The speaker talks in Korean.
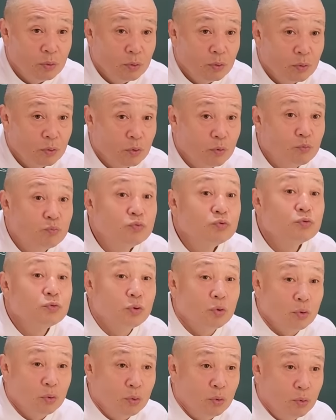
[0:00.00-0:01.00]
그
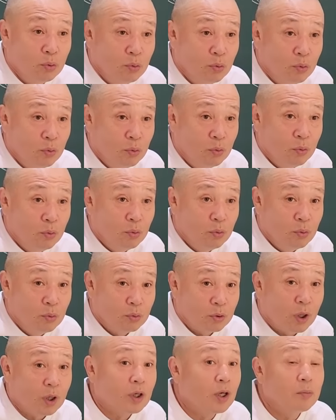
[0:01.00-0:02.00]
무토
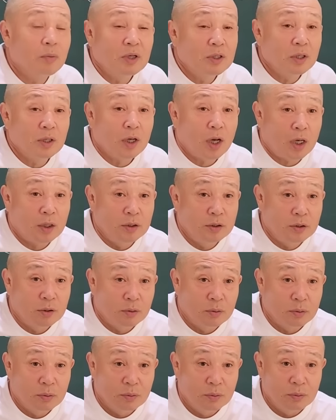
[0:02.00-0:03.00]
다 개발된 게
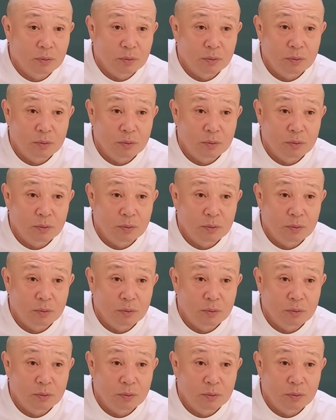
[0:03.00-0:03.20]
아니냐고.